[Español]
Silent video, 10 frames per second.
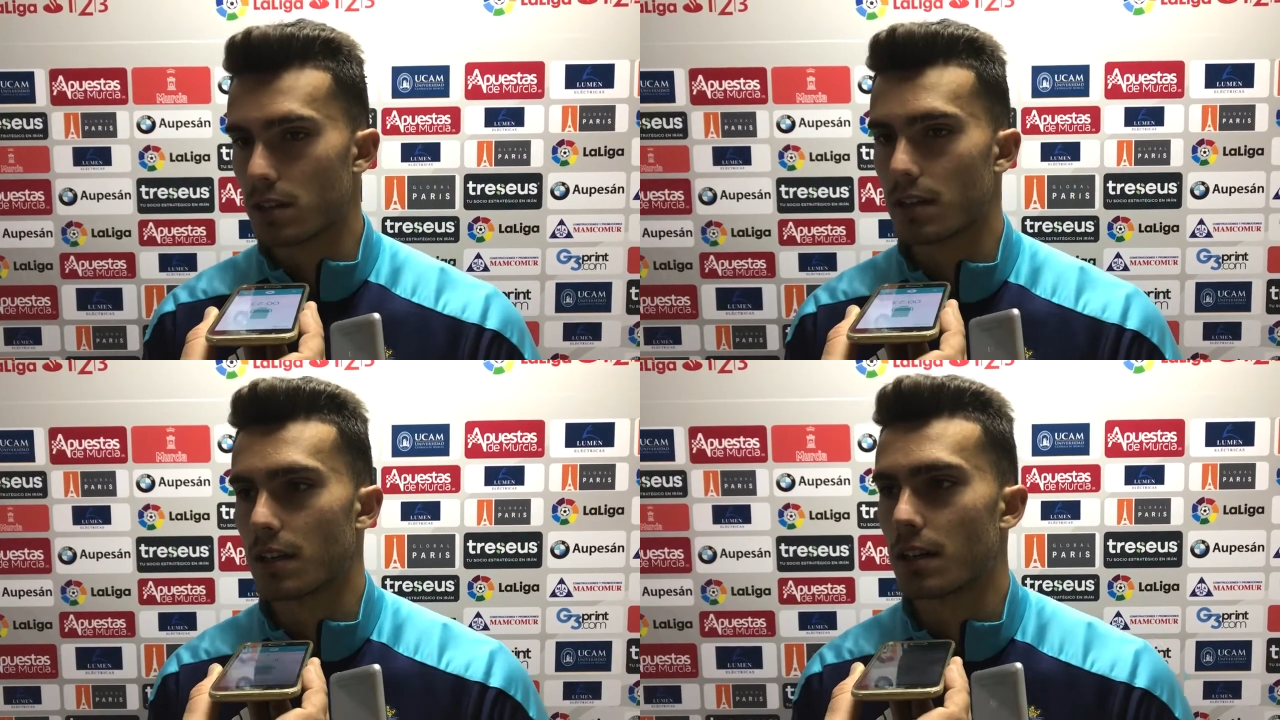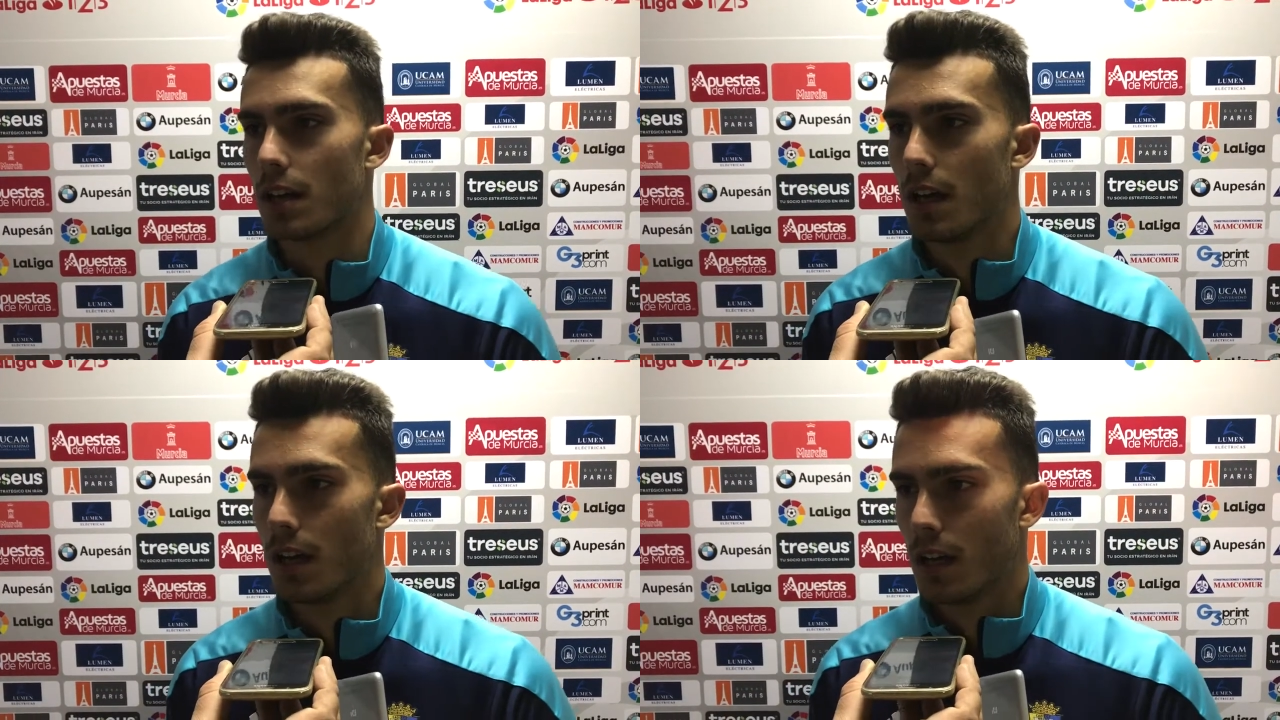eh,
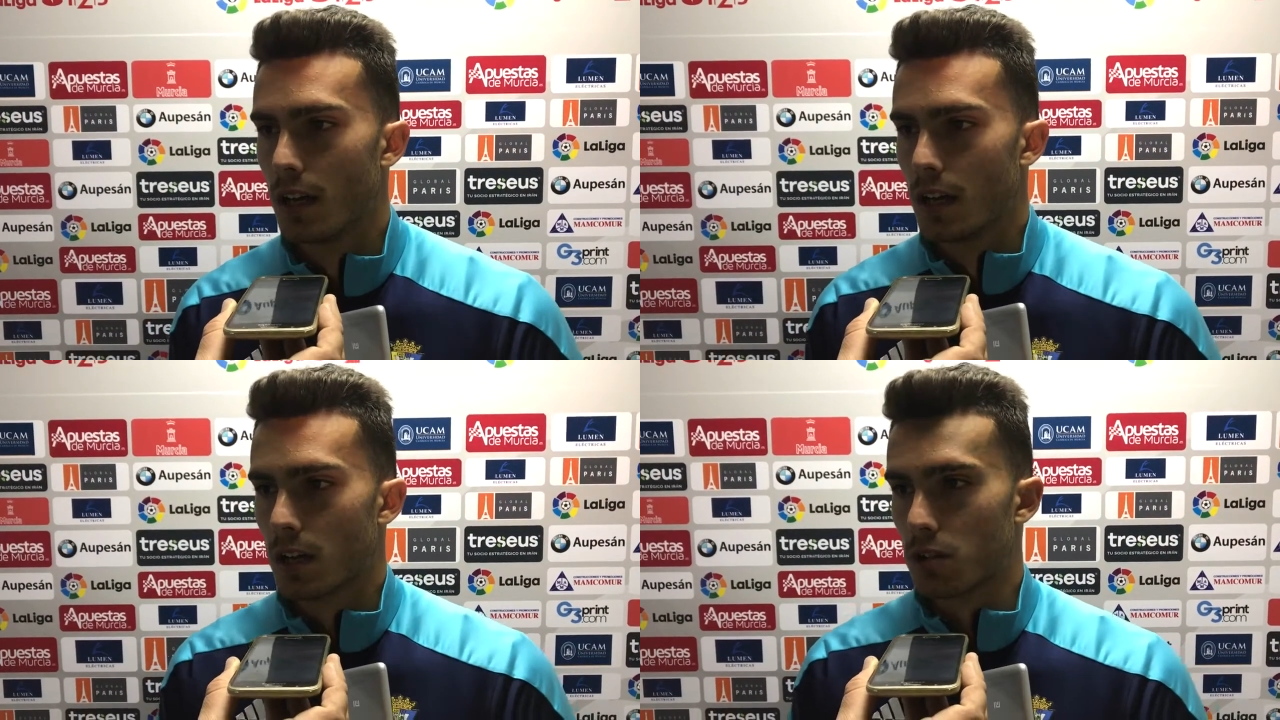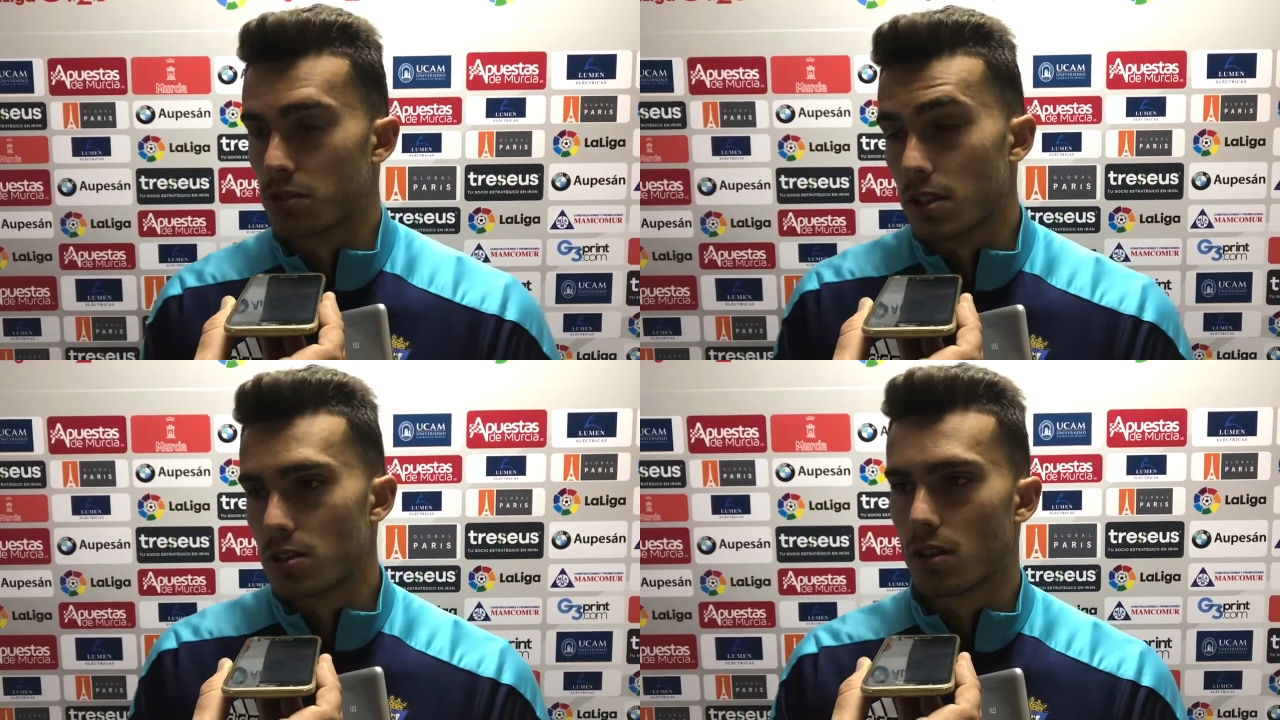
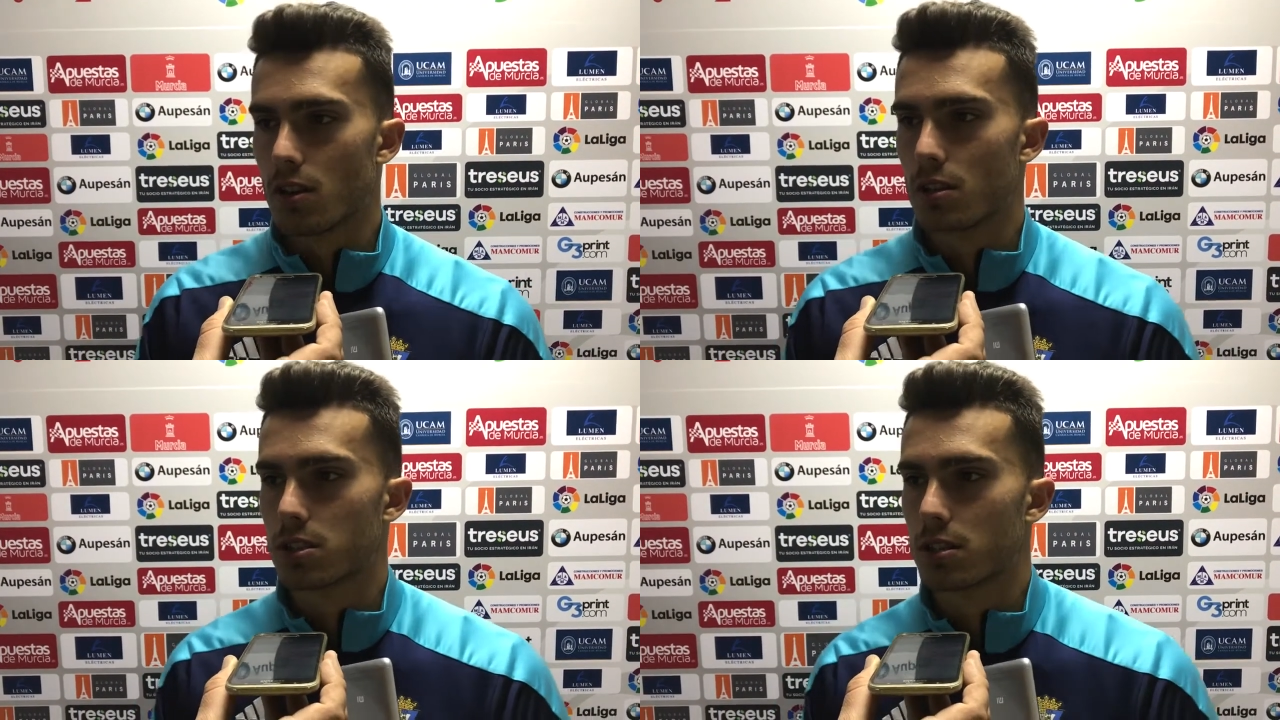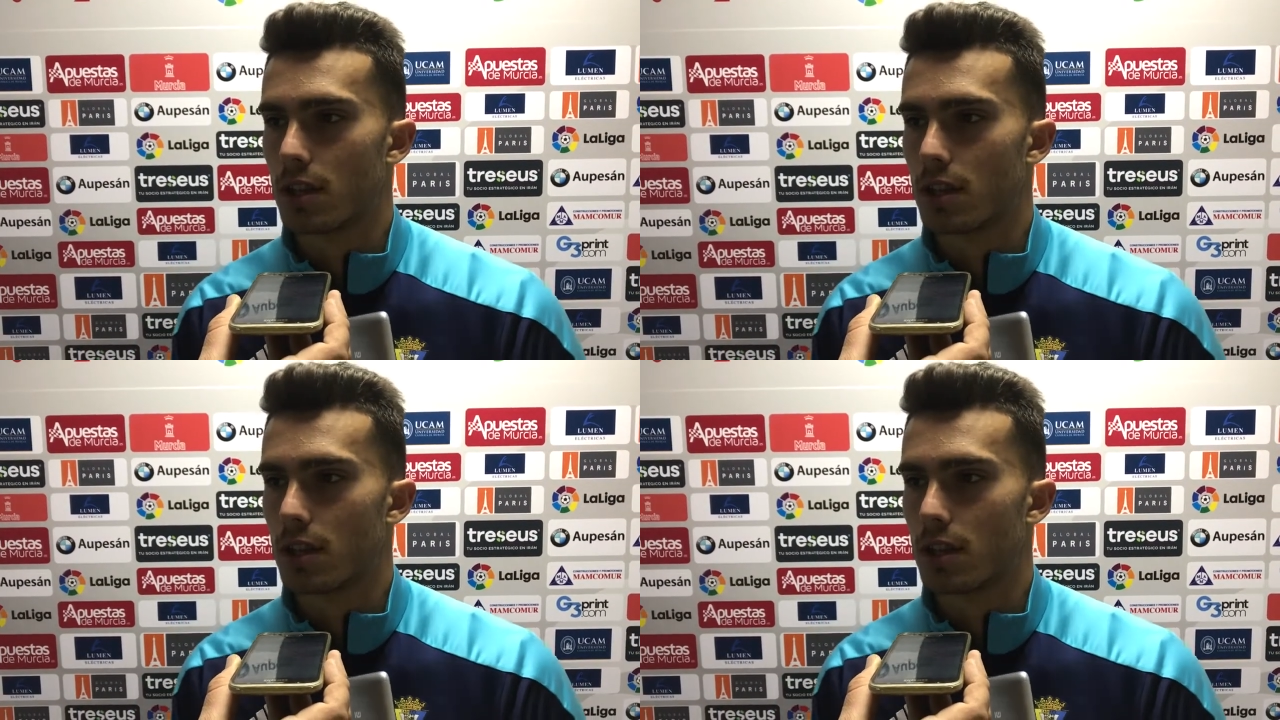contentos